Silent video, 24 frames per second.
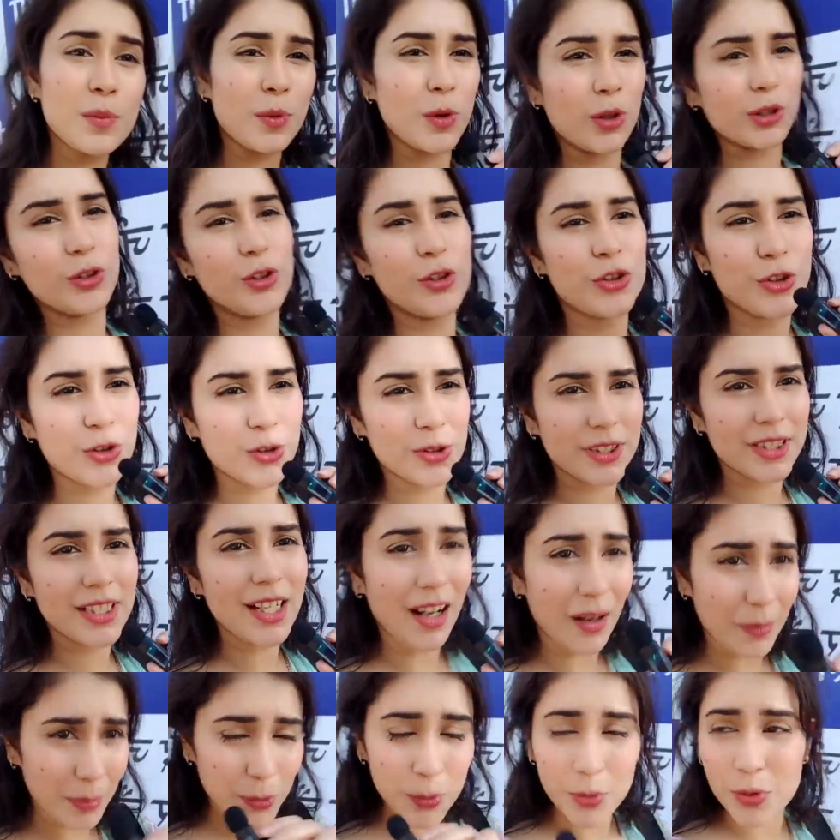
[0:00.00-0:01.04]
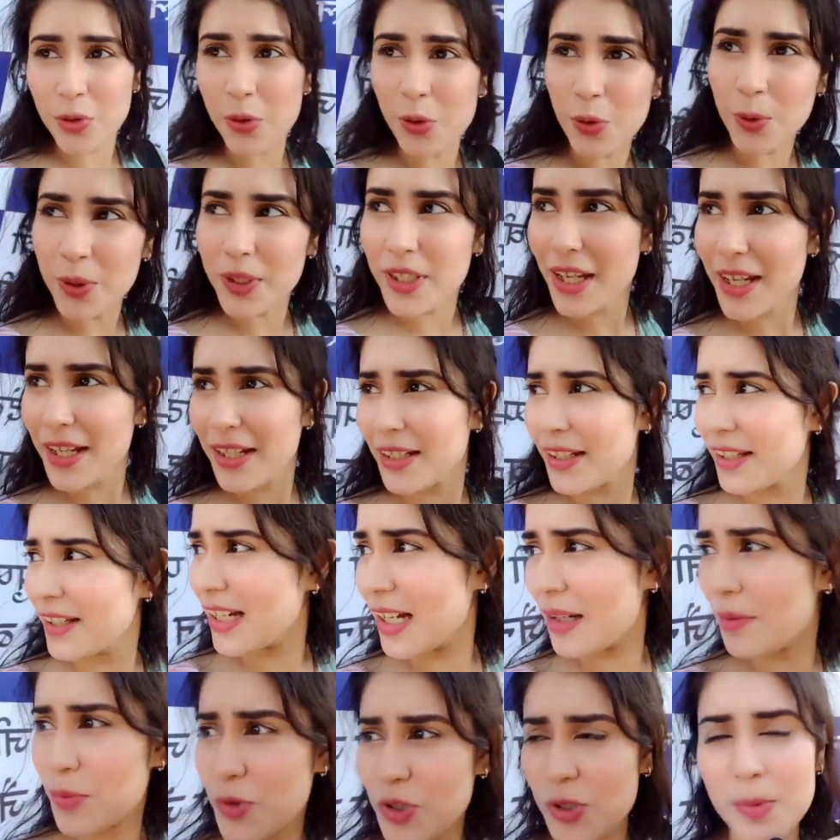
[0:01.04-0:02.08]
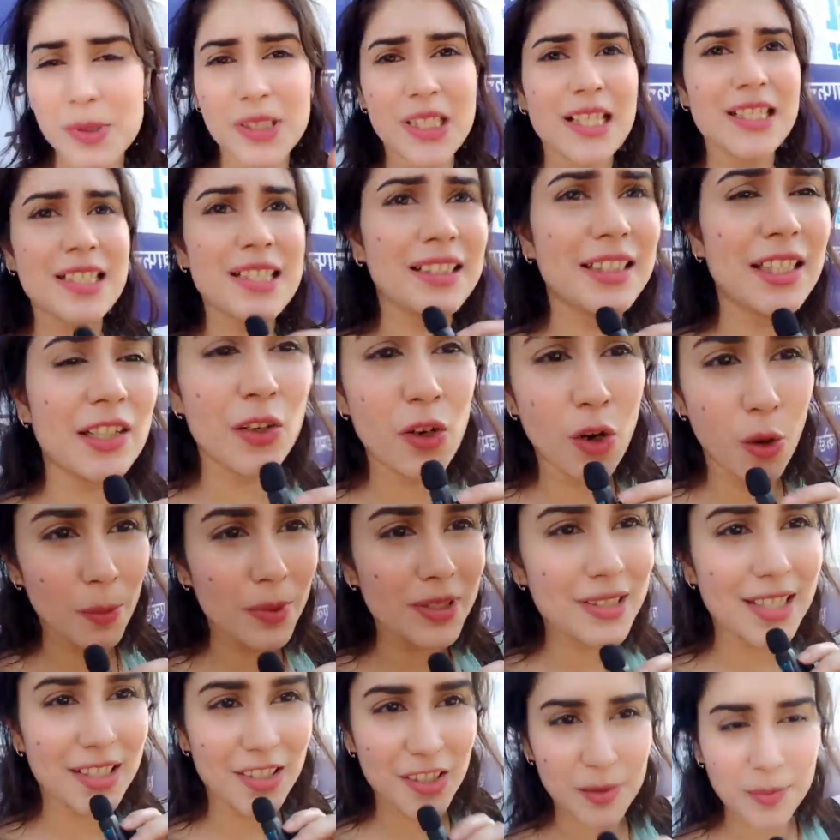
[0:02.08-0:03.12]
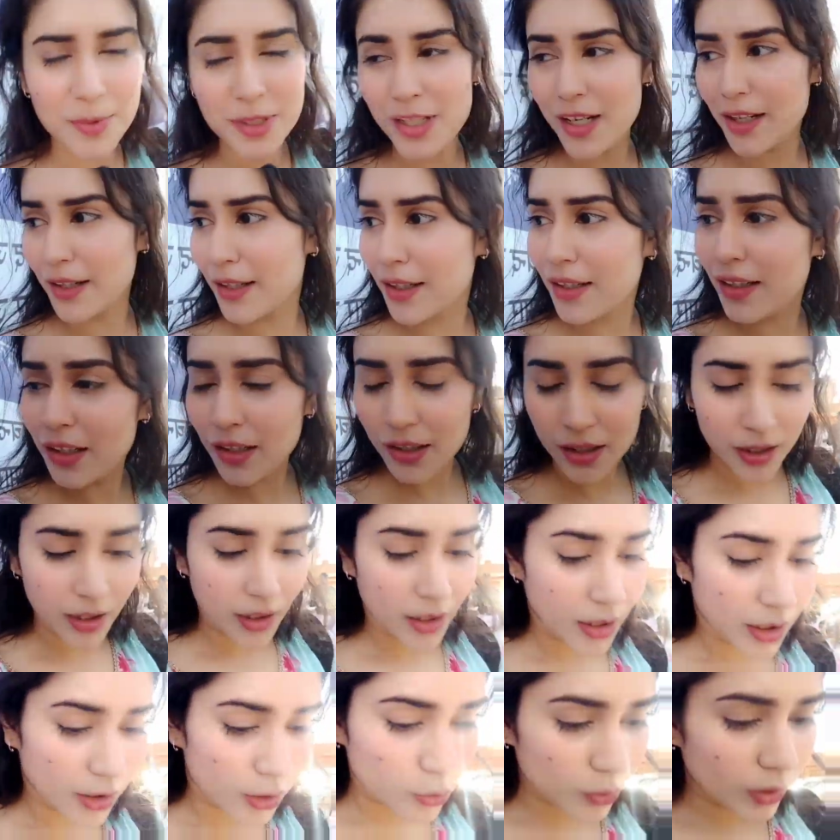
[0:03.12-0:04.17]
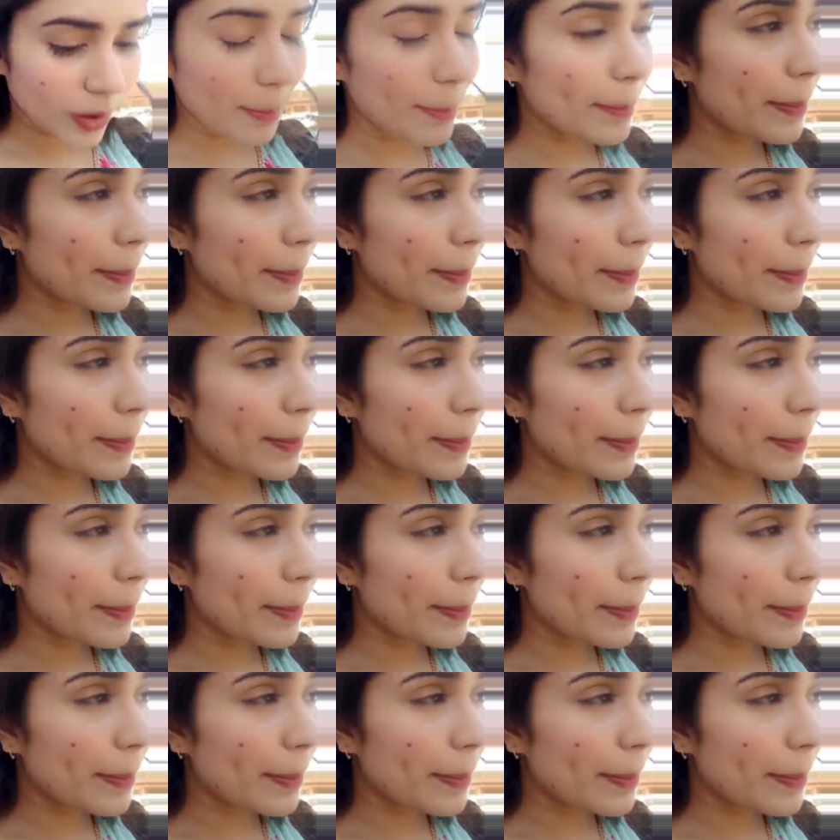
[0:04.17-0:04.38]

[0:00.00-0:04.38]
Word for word: बहुत खुशी हो रही है आप लोगों को हो रही है कि नहीं आप मुझे बता सकते हैं कमेंट सेक्शन में जाके क्योंकि